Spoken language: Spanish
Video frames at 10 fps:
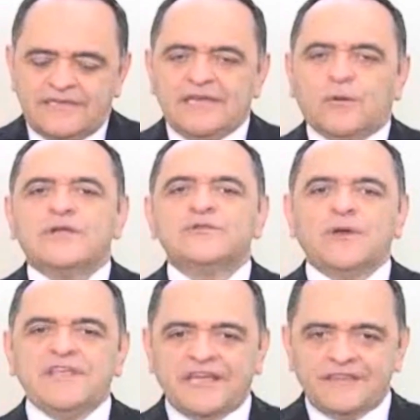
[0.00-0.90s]
¿Y
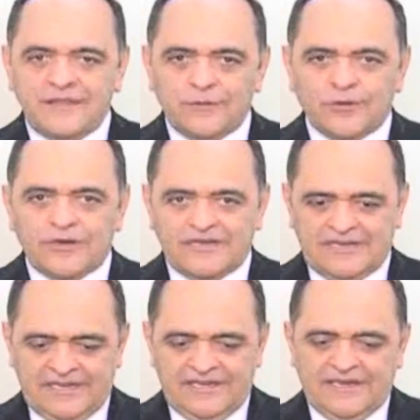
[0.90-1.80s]
cuánto añadido
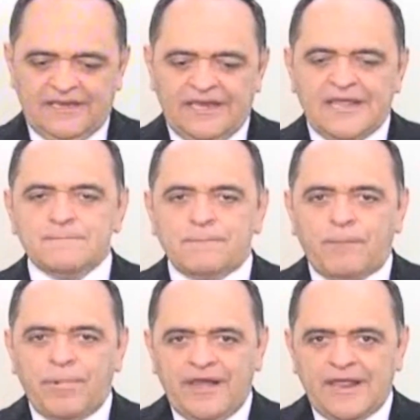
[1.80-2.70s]

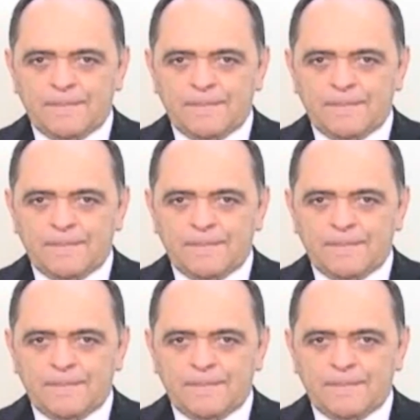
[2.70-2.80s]
le